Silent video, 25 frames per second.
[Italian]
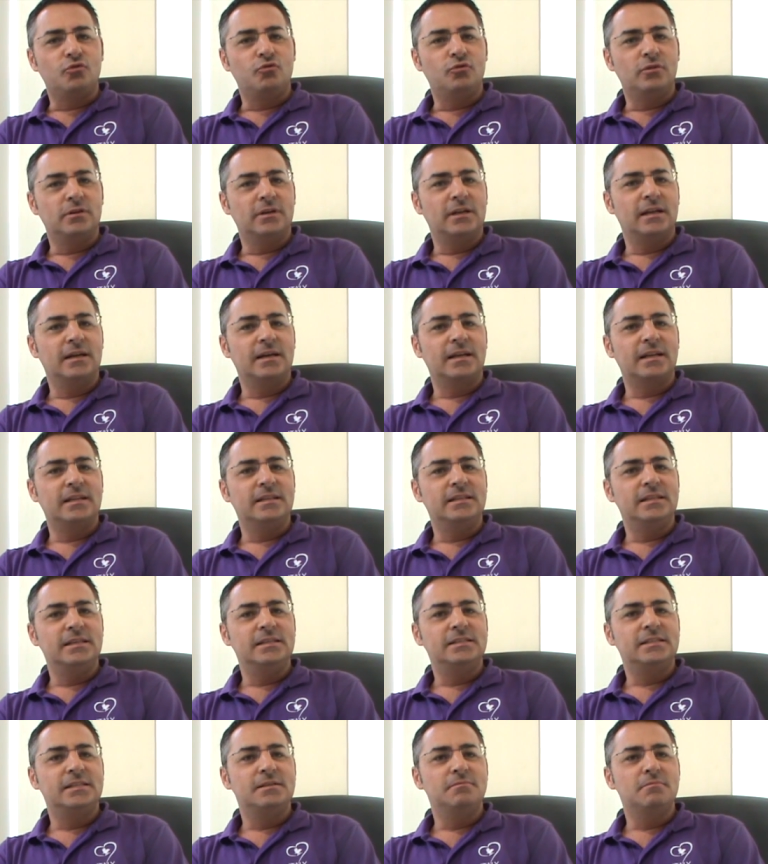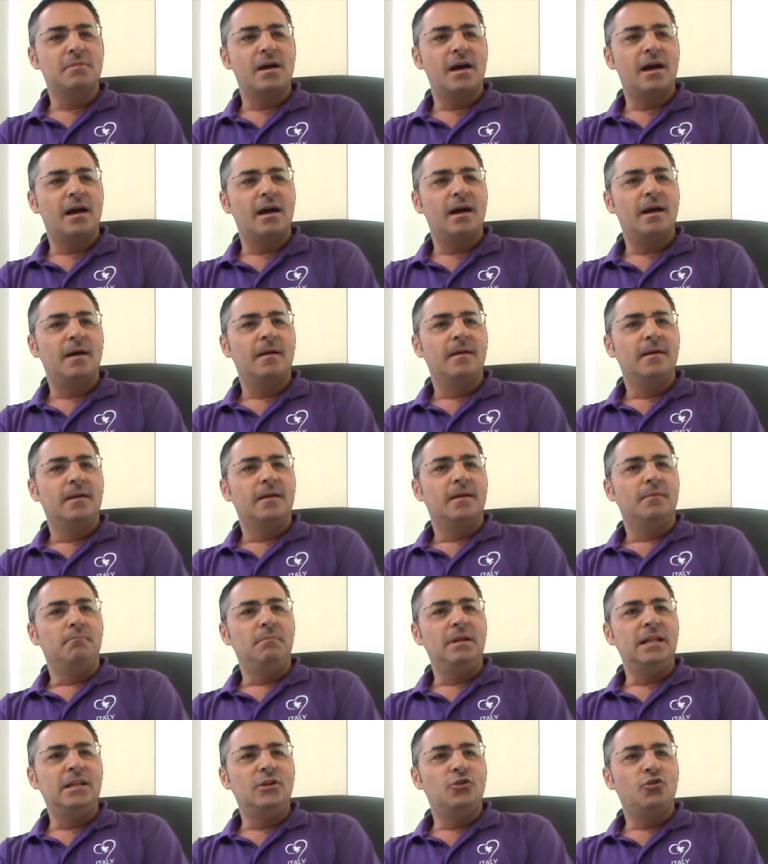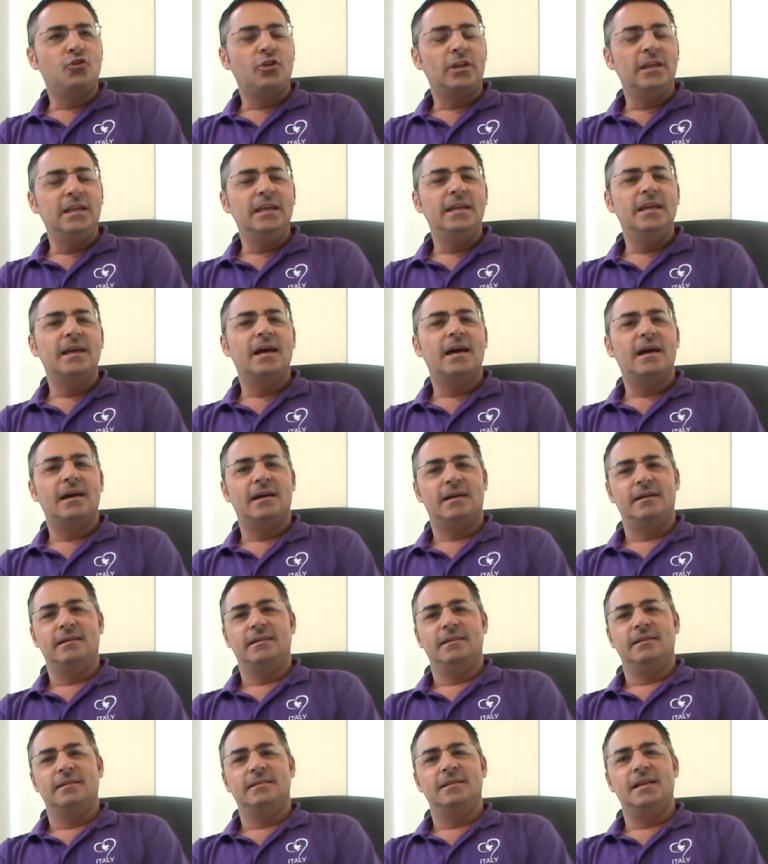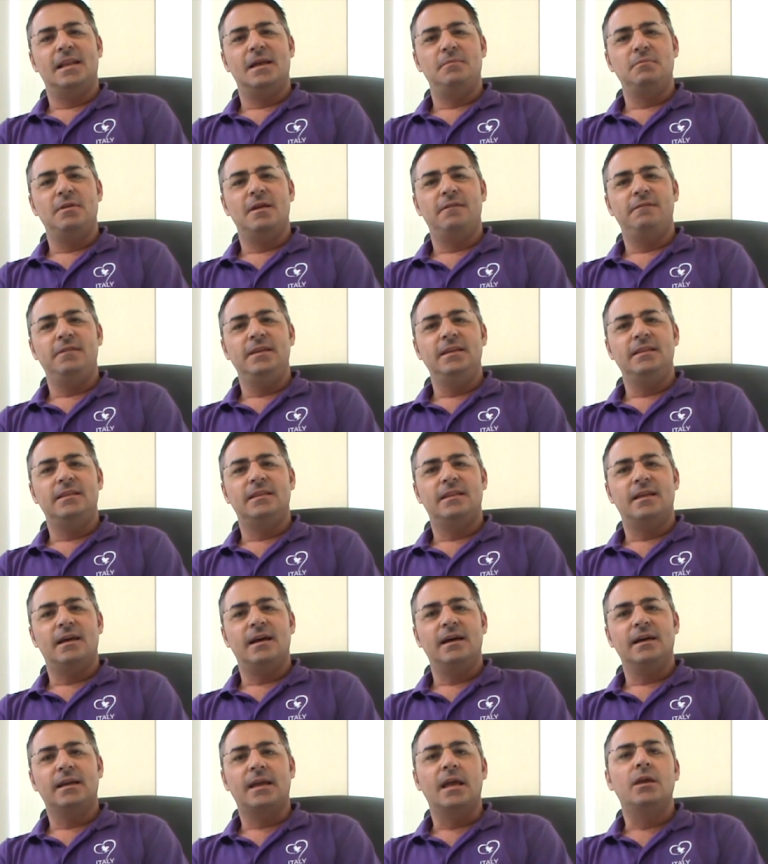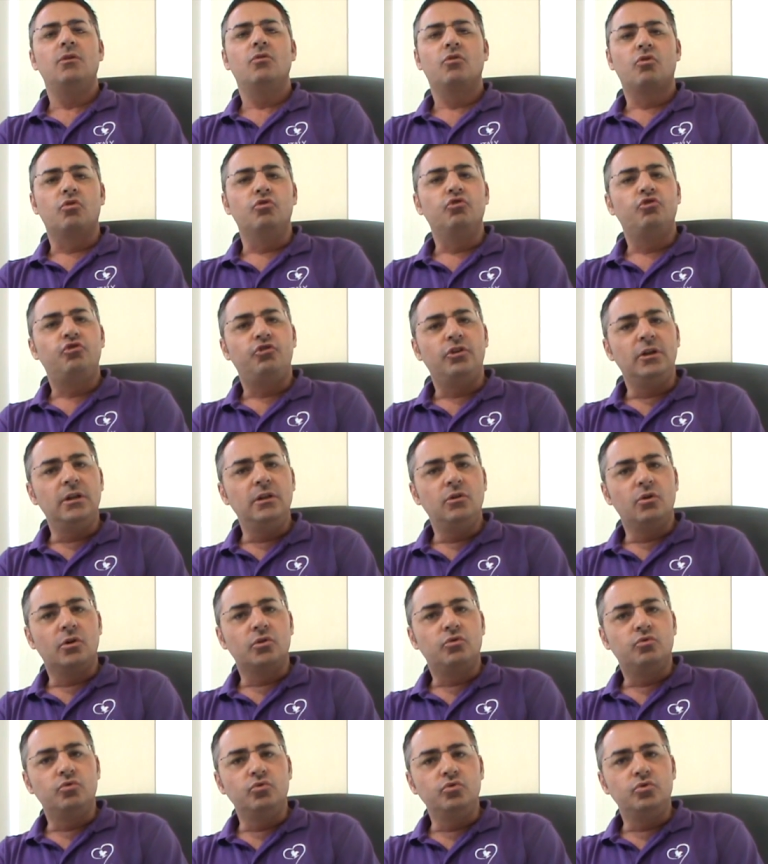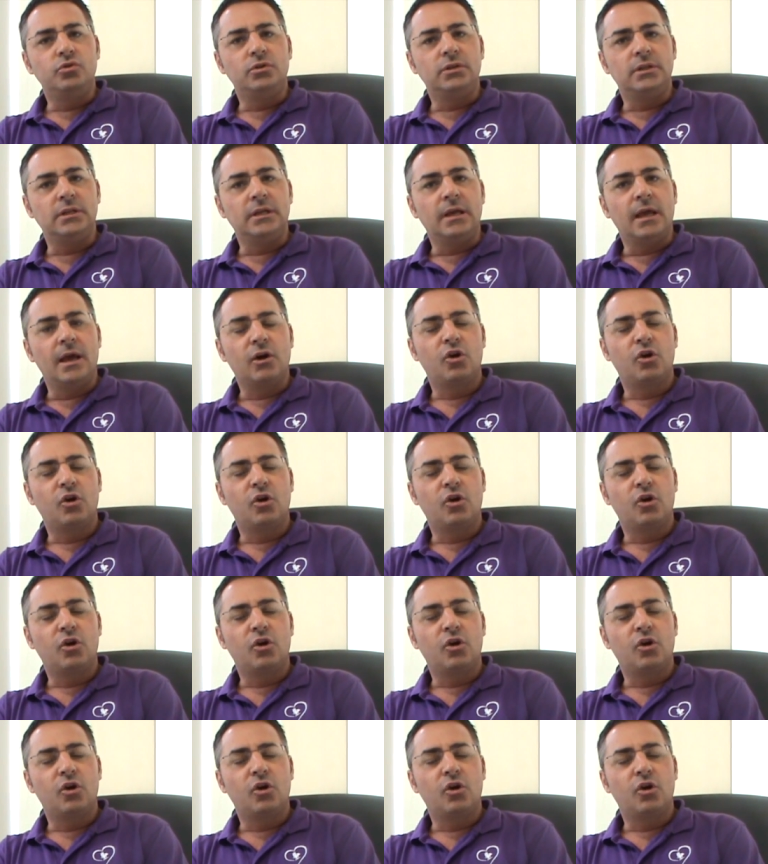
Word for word: una grandissima miglioria della mia vita che io consiglio a tutti.